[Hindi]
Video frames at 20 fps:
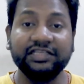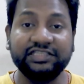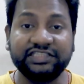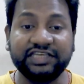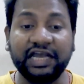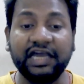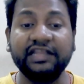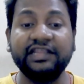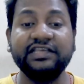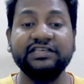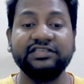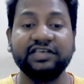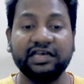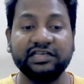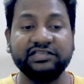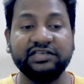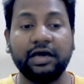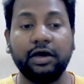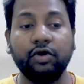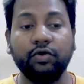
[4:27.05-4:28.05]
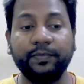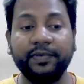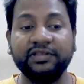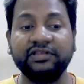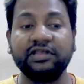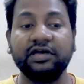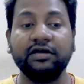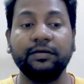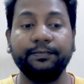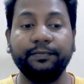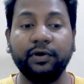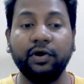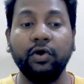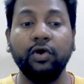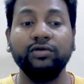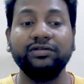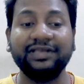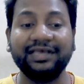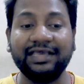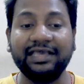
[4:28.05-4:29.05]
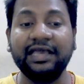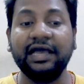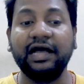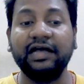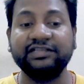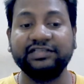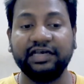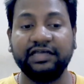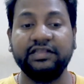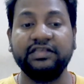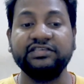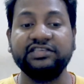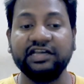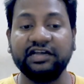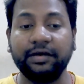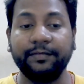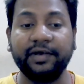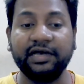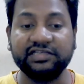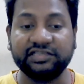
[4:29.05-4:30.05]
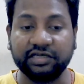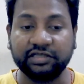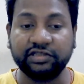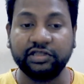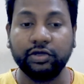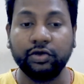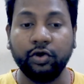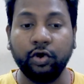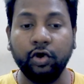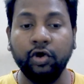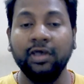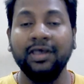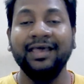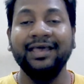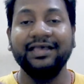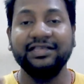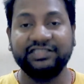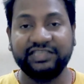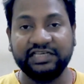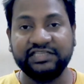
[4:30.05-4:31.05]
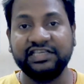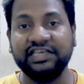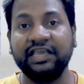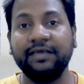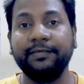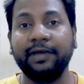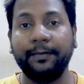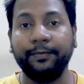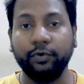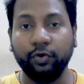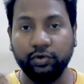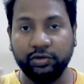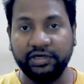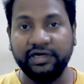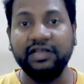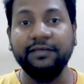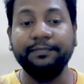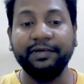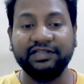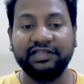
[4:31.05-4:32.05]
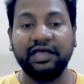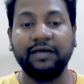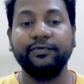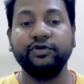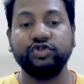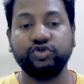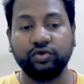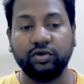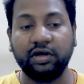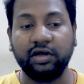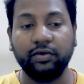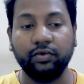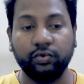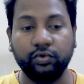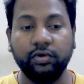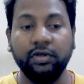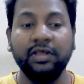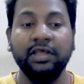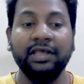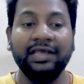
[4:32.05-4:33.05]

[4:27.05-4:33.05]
चालीस हजार रूपए तक बहुत ही आसानी से कमा सकते हो जैसे कि मैं आपको ऑलरेडी बता भी चुका हूँ